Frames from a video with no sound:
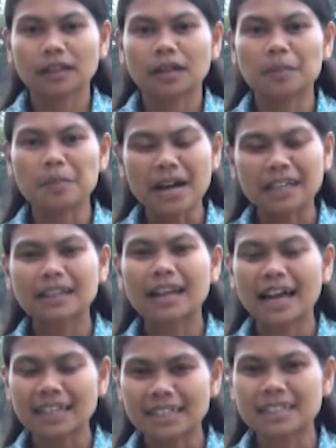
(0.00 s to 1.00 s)
Kembali
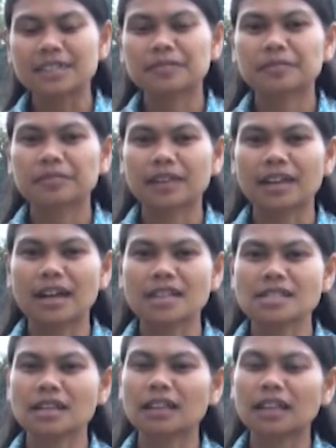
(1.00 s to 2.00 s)
lagi ya,
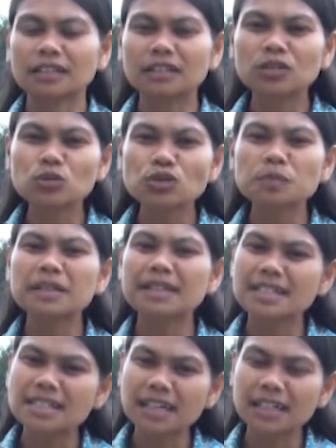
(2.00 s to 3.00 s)
setan terus
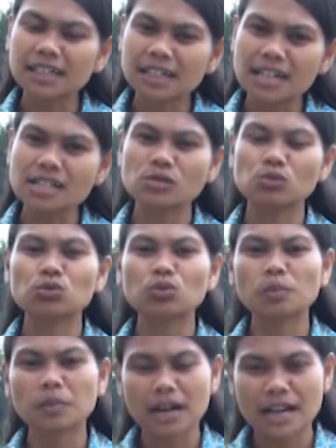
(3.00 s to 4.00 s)
bekerja keras
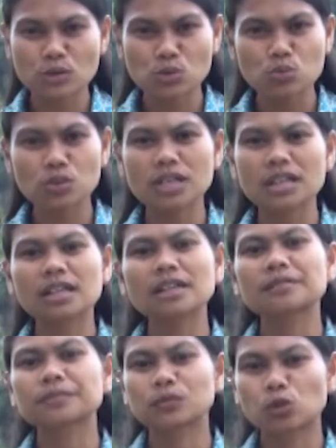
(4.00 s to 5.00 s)
untuk merasuki
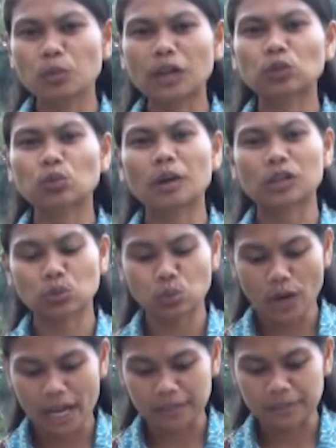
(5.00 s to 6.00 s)
umat-umat
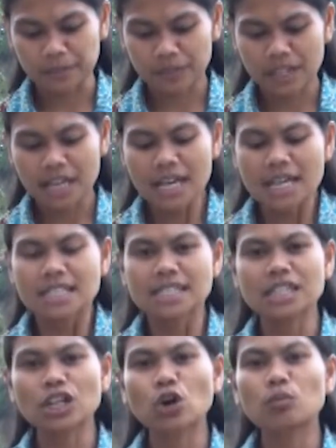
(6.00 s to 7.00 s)
Tuhan
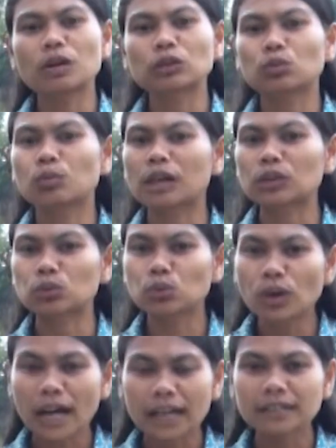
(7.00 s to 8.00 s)
sehingga umat-umat
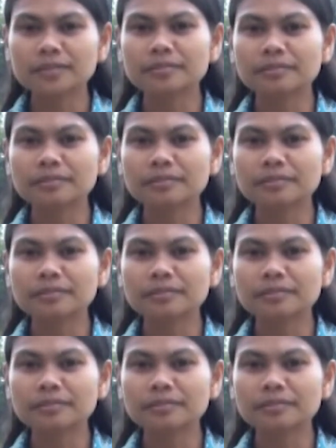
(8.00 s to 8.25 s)
Tuhan